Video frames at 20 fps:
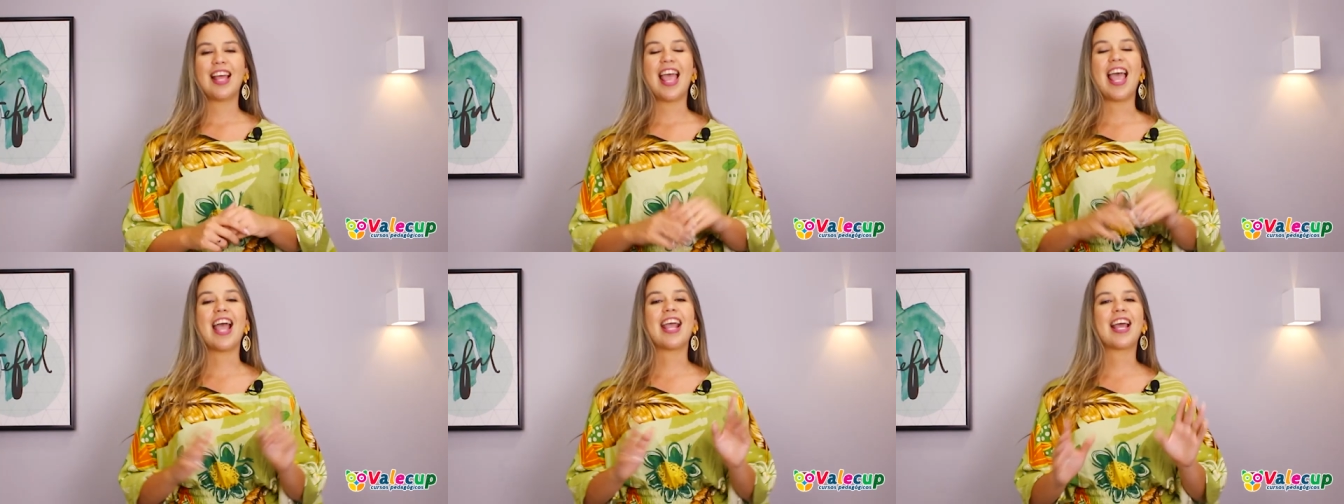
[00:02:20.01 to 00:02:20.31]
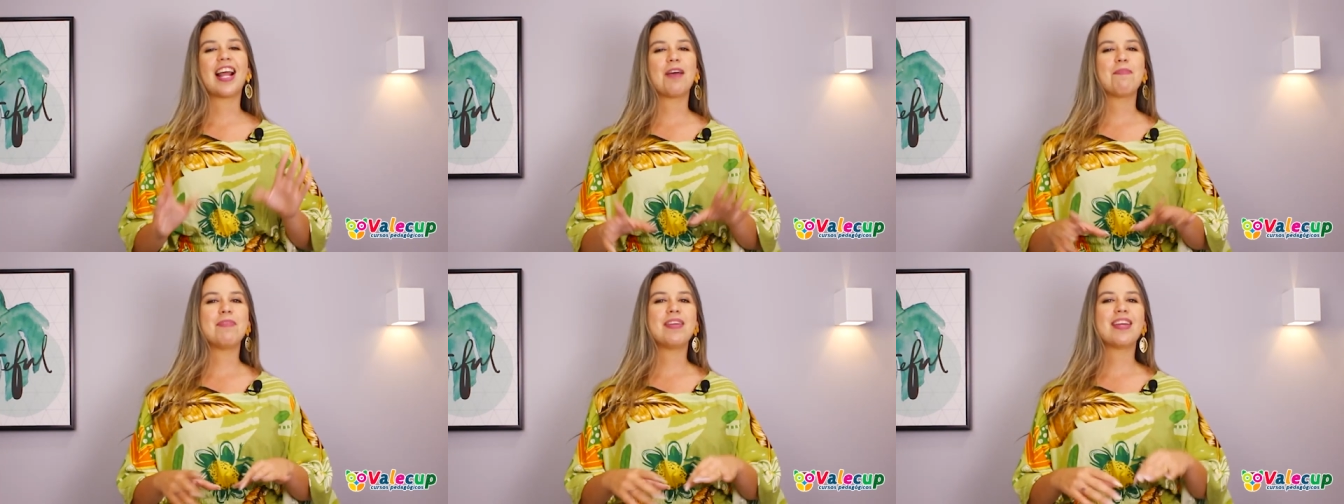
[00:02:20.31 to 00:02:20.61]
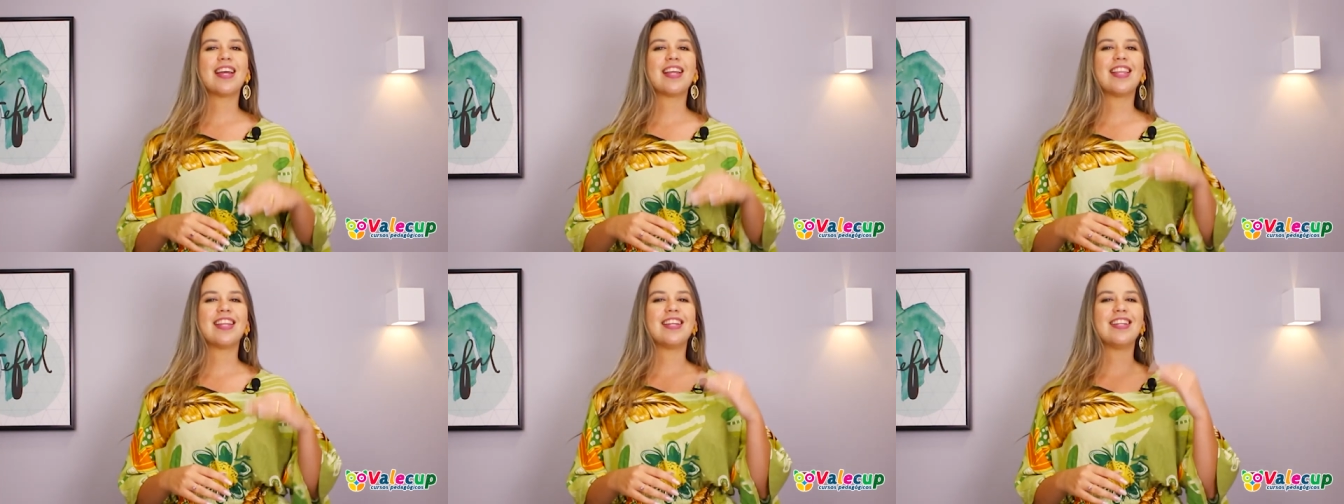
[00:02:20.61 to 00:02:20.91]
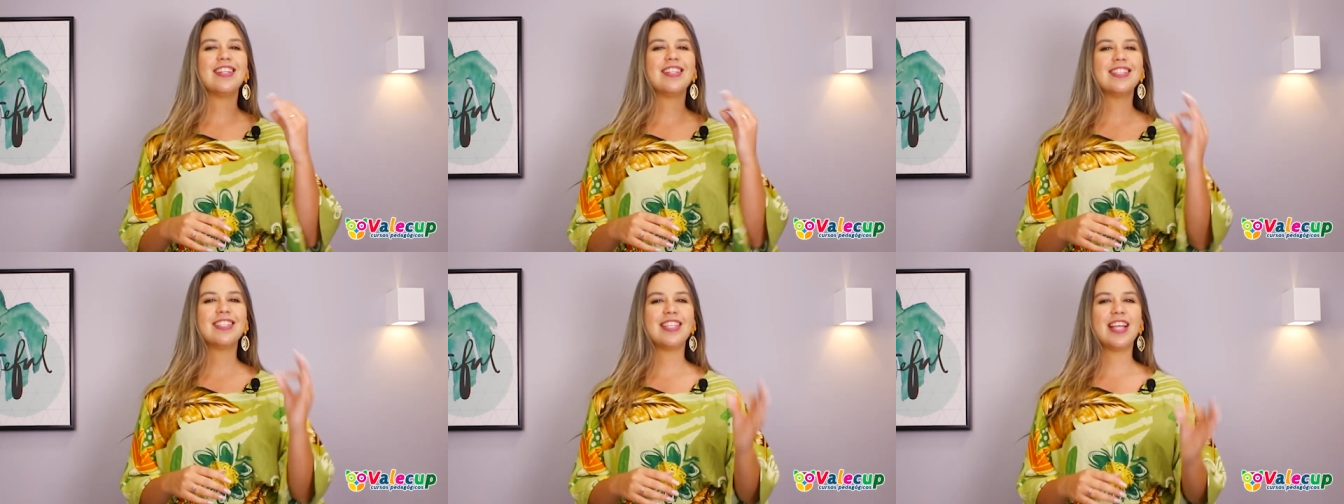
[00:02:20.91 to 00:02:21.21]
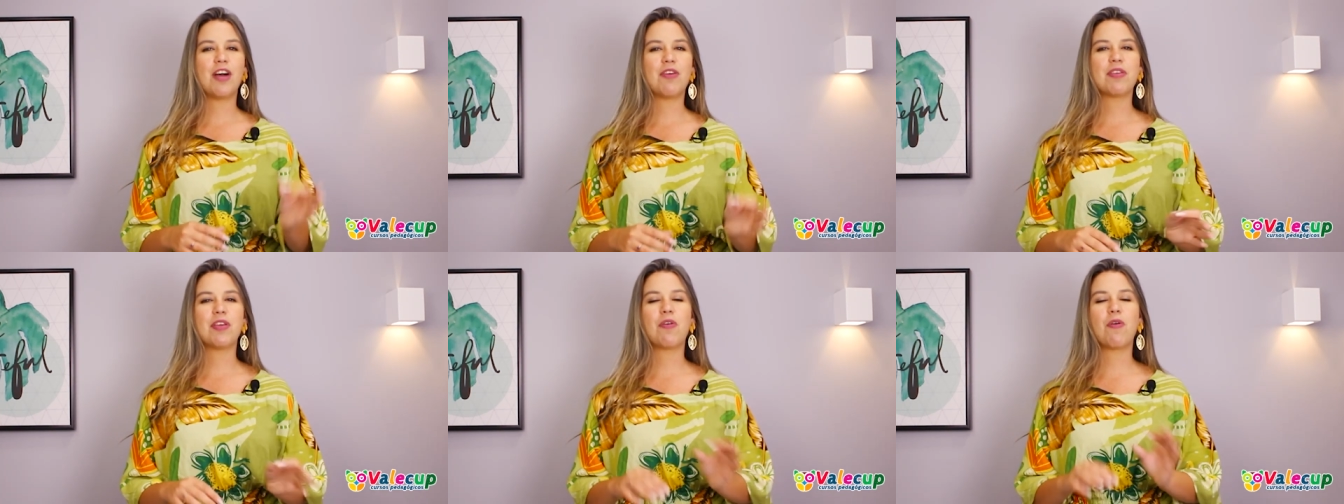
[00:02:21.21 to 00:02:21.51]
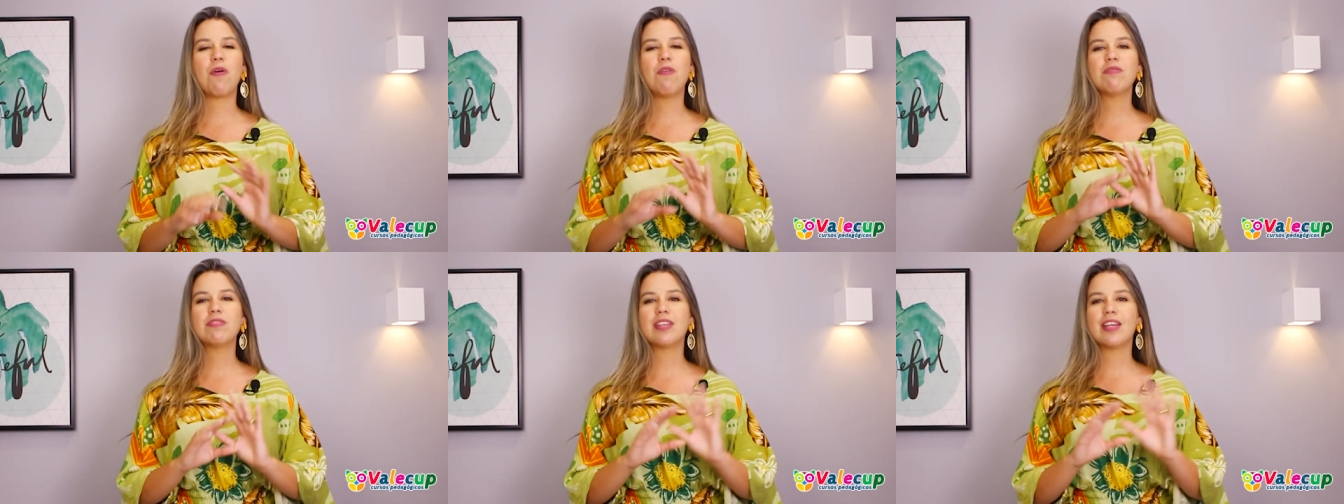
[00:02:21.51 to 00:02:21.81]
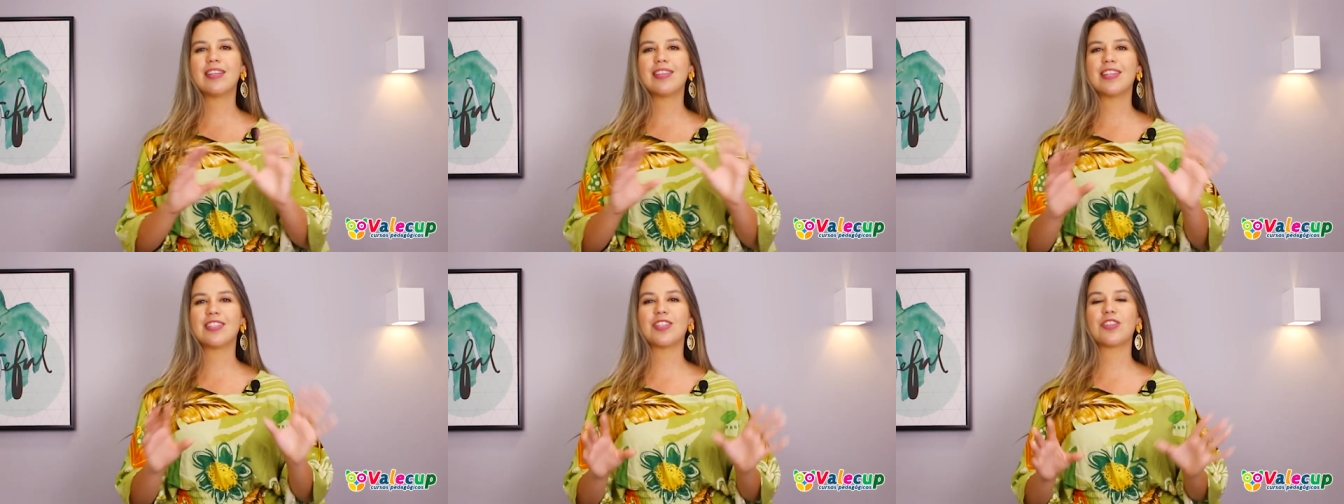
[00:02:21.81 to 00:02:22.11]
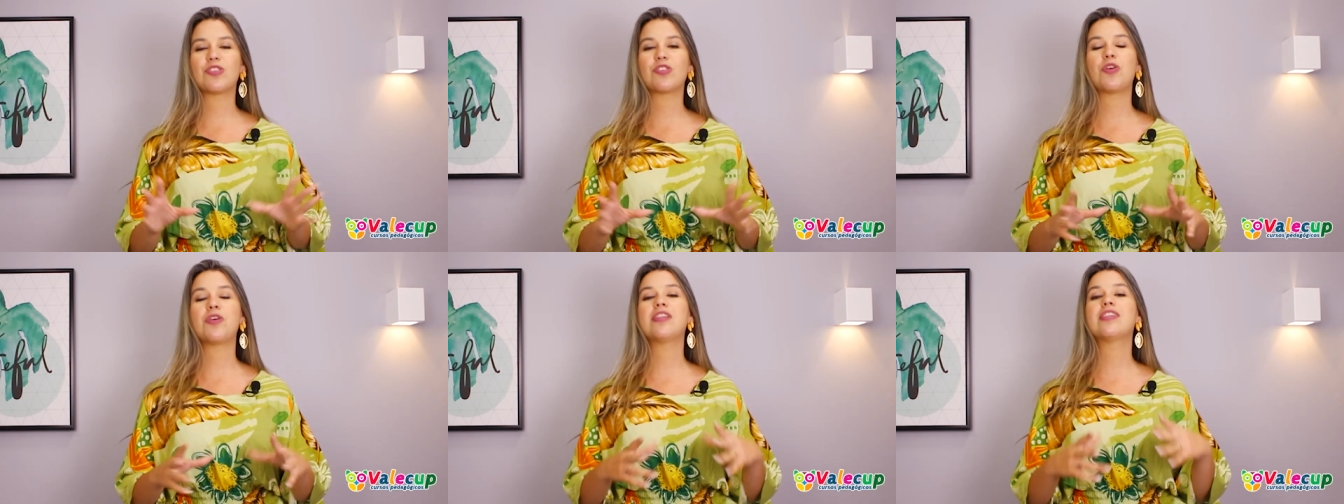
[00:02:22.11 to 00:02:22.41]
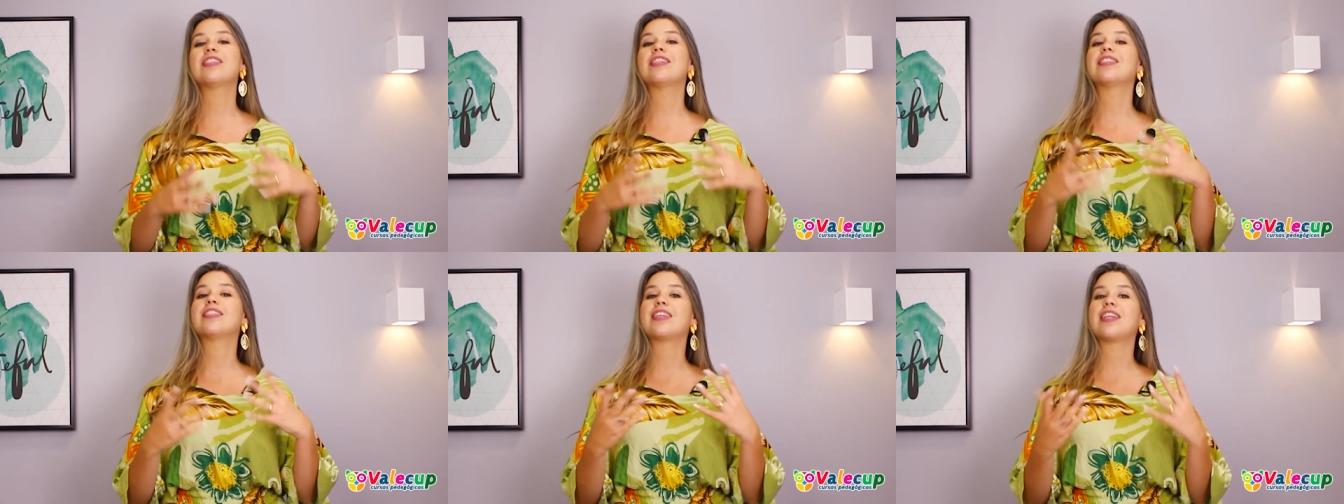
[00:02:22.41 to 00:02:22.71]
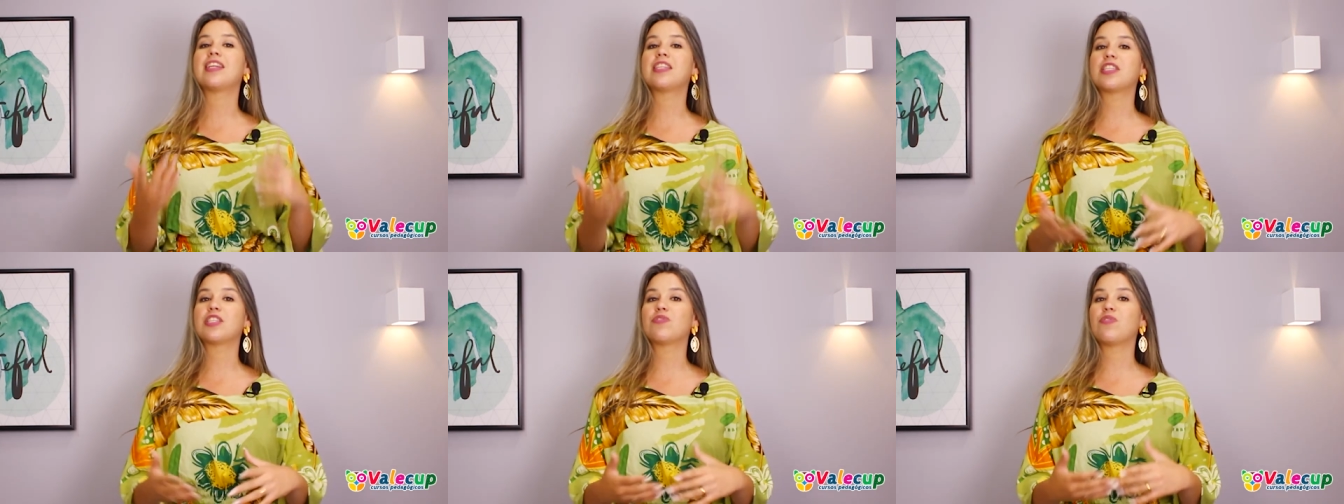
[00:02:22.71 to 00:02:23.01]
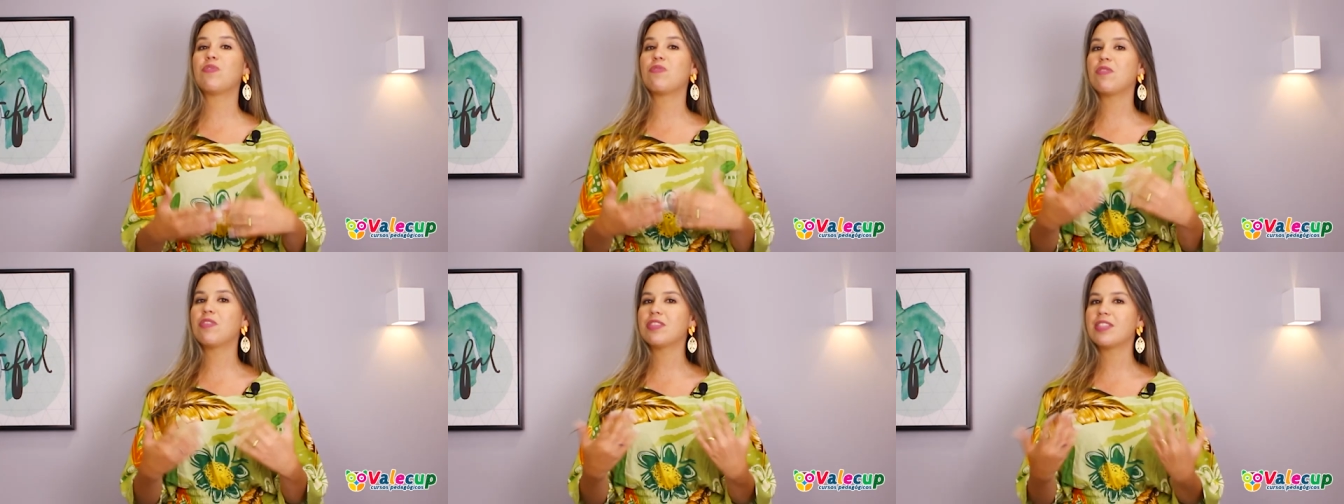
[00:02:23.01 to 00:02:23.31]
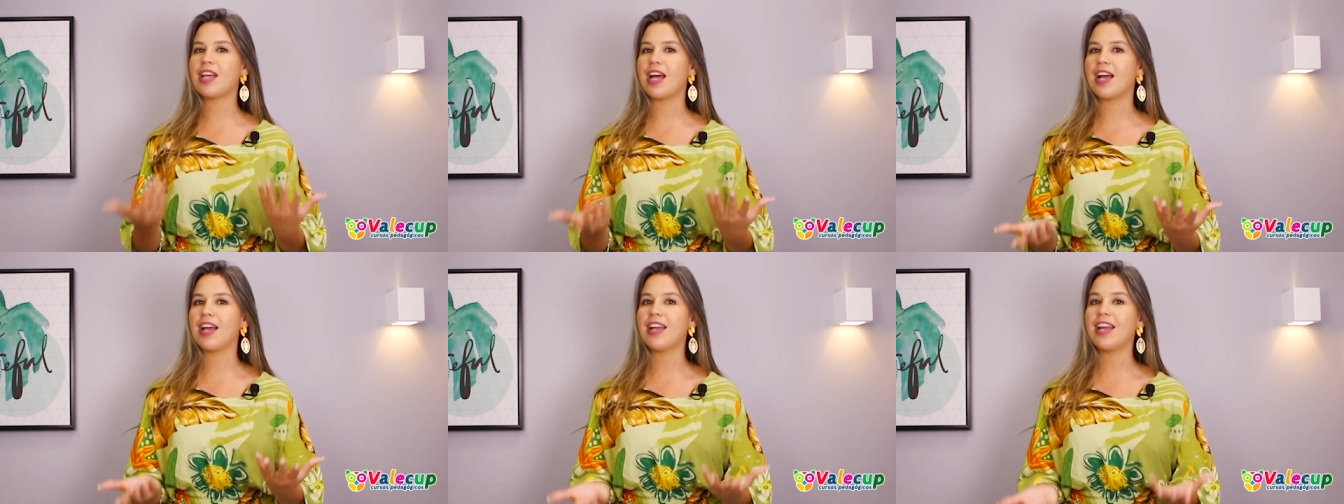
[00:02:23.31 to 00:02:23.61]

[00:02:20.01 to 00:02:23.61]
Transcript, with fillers: É aquela brincadeira inicial que com certeza todas as crianças vão gostar,